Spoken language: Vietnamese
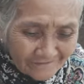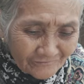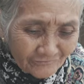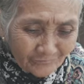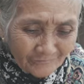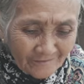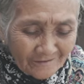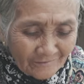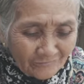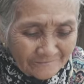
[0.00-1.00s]
À, cũng
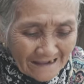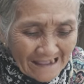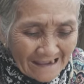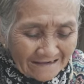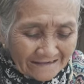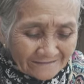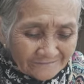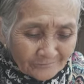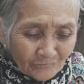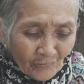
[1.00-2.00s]
đáng
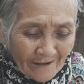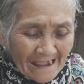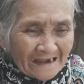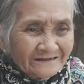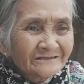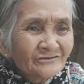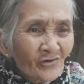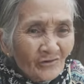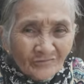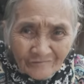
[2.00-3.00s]
ăn, quen ăn tới
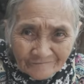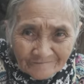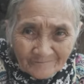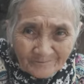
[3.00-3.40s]
nhỏ rồi.